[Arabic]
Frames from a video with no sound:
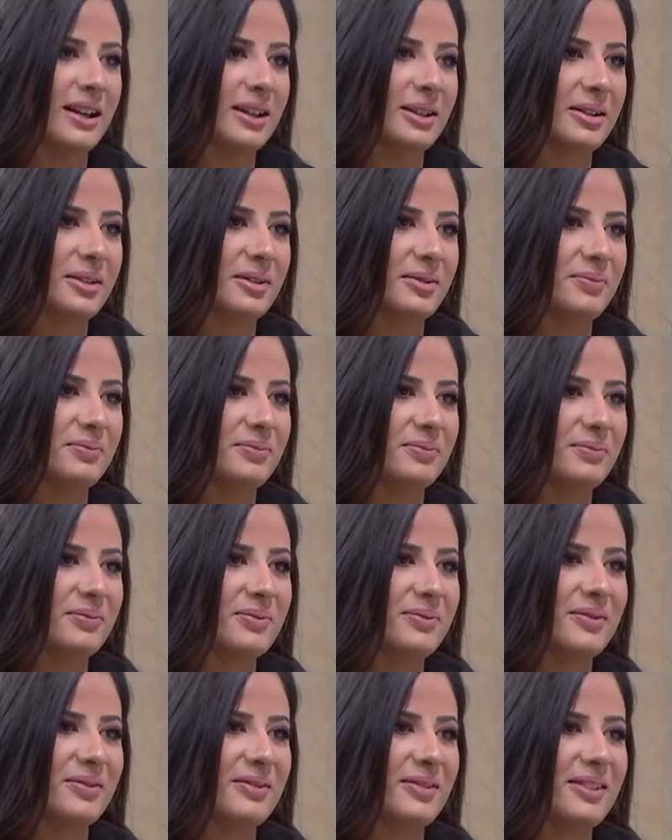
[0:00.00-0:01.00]
لا مستحيل
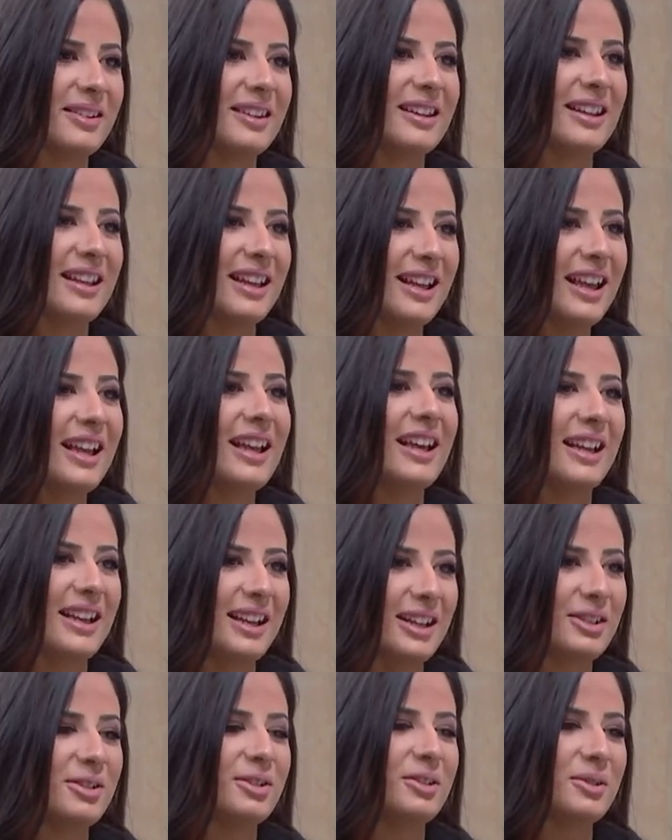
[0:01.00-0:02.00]
ابعد عن المنتخب يعني
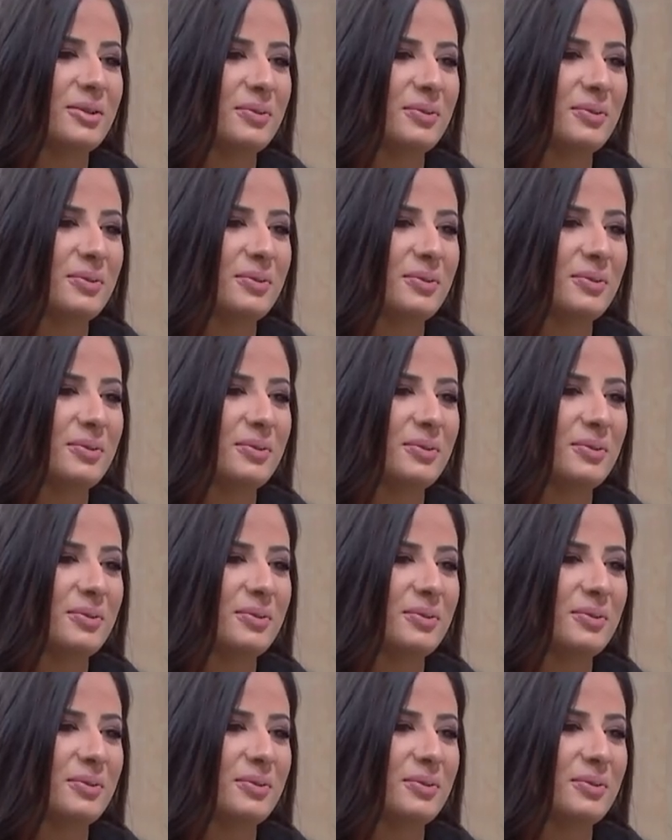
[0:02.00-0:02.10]
حلو. ان شاء